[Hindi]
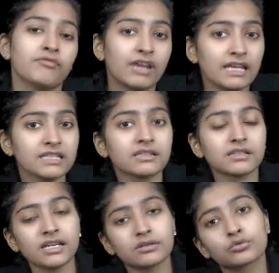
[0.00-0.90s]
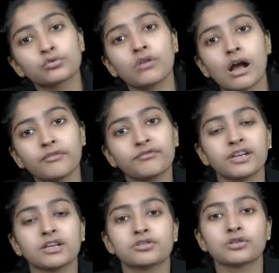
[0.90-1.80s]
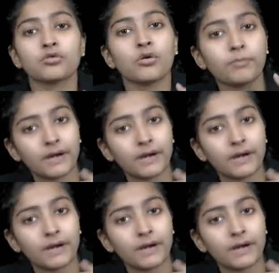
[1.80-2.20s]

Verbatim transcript: वेज के थ्रू आप फ्रिक्शन को